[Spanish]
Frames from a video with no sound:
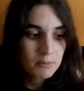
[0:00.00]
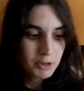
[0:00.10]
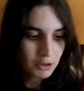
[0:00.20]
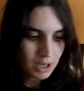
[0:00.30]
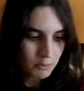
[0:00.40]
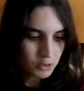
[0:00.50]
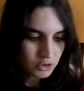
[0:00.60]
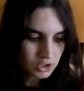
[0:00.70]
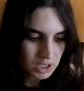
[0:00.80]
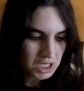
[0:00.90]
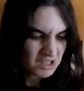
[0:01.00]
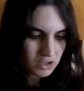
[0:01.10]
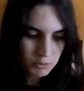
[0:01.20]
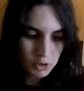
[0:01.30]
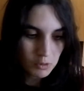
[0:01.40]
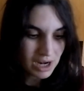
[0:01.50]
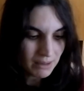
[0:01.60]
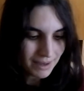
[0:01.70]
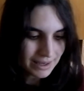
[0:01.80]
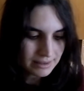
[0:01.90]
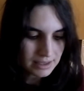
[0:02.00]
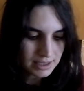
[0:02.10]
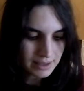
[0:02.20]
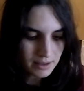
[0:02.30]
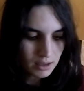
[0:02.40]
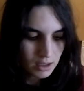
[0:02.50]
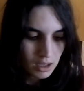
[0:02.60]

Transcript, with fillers: pero en Japón no sé, no sé por cuál van ni nada.